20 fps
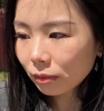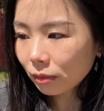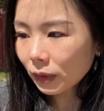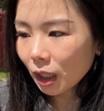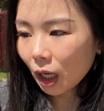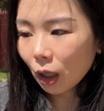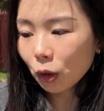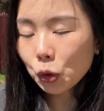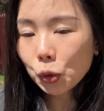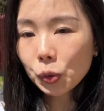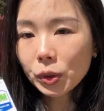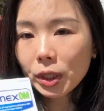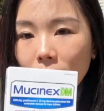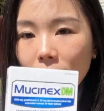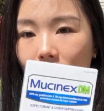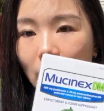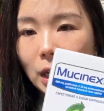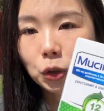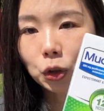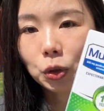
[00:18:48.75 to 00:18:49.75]
然后昨
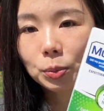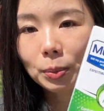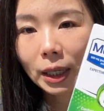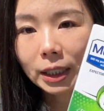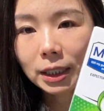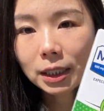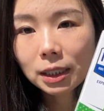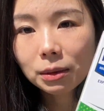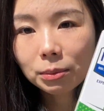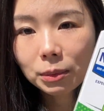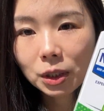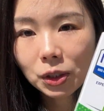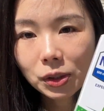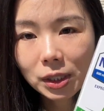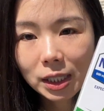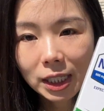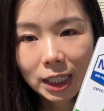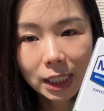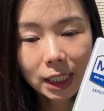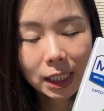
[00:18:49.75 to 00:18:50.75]
天还有去买这个
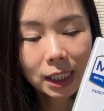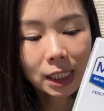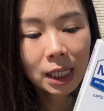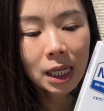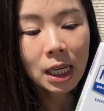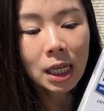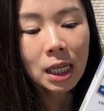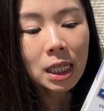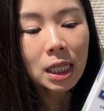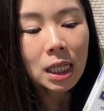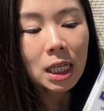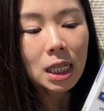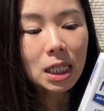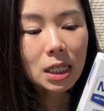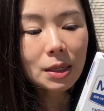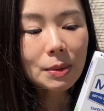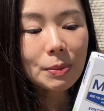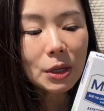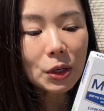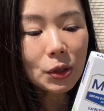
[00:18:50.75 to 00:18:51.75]
Mucinex，
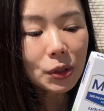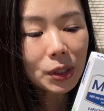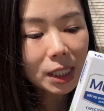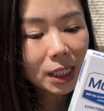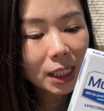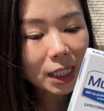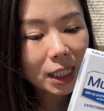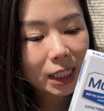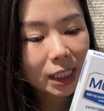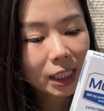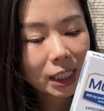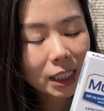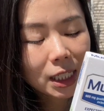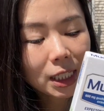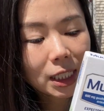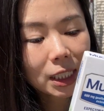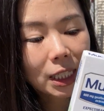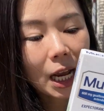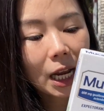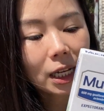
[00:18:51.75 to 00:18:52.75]
那 Mucinex
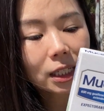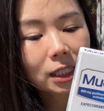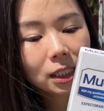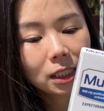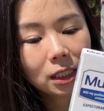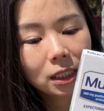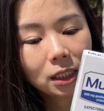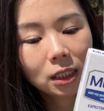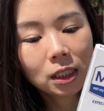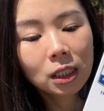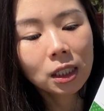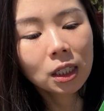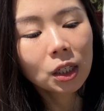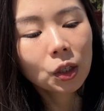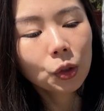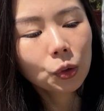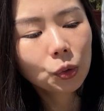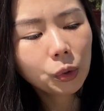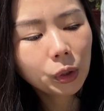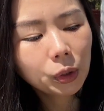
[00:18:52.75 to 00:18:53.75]
呢，它是
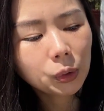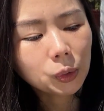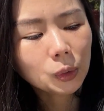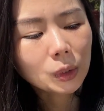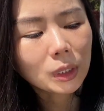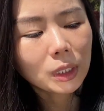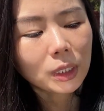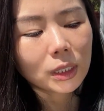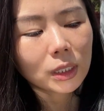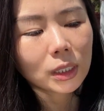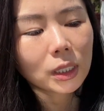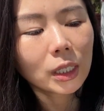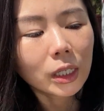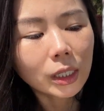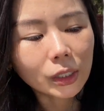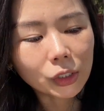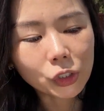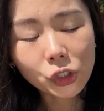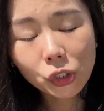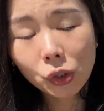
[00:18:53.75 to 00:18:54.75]
对于你
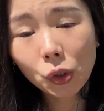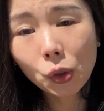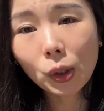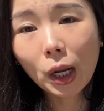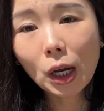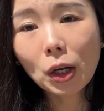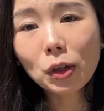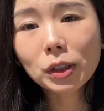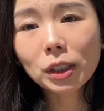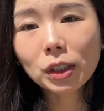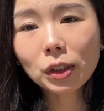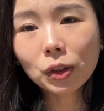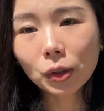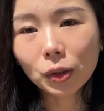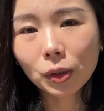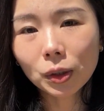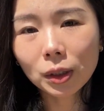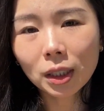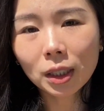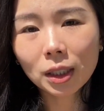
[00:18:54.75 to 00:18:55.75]
咳嗽，然后你
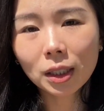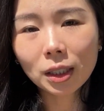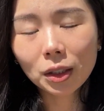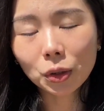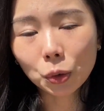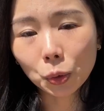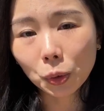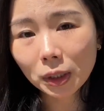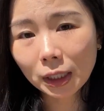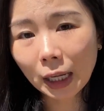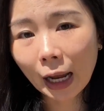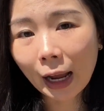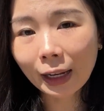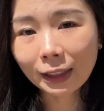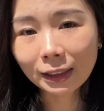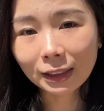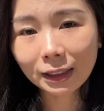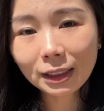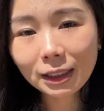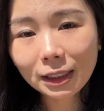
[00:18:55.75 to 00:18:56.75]
有很多痰
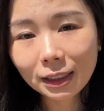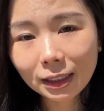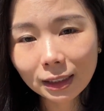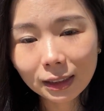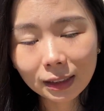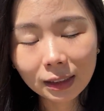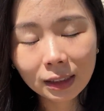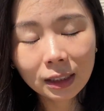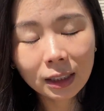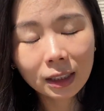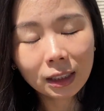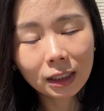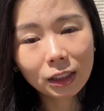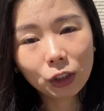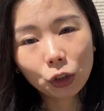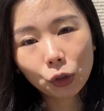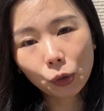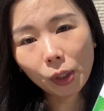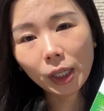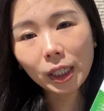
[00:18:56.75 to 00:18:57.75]
液的，
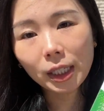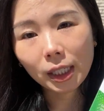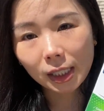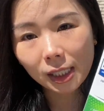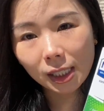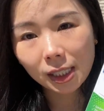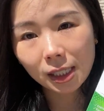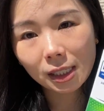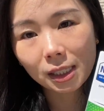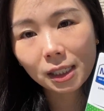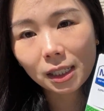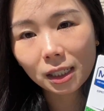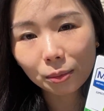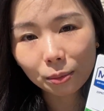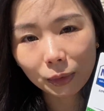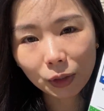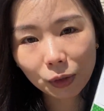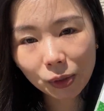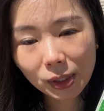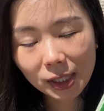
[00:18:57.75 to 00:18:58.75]
你就可以吃这个
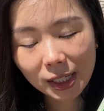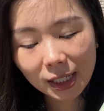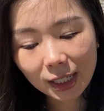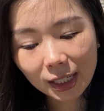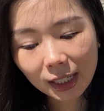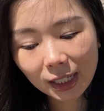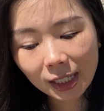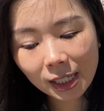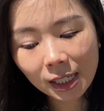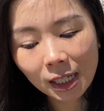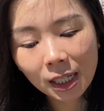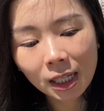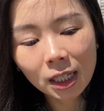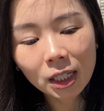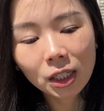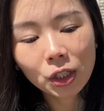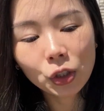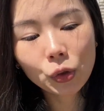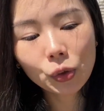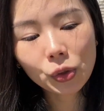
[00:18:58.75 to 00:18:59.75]
Mucinex，
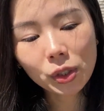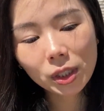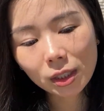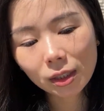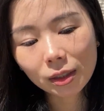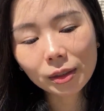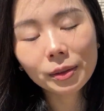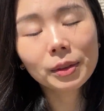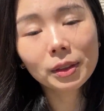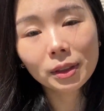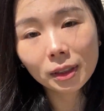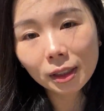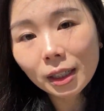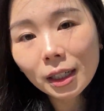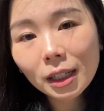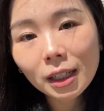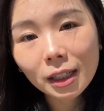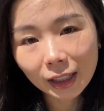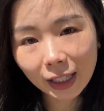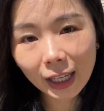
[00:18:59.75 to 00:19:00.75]
就是
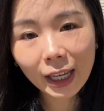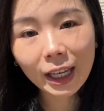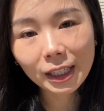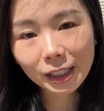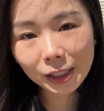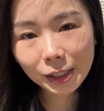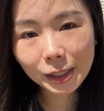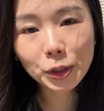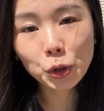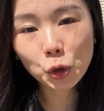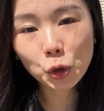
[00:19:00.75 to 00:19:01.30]
again 症